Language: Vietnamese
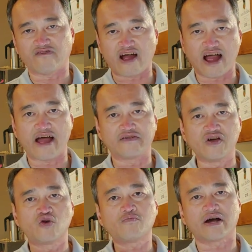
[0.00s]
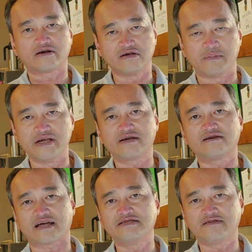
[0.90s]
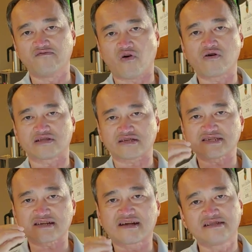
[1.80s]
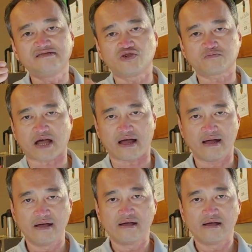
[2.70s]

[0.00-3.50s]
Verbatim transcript: Và nếu mà người Mỹ người ta nhìn vô, người ta sẽ khinh chúng ta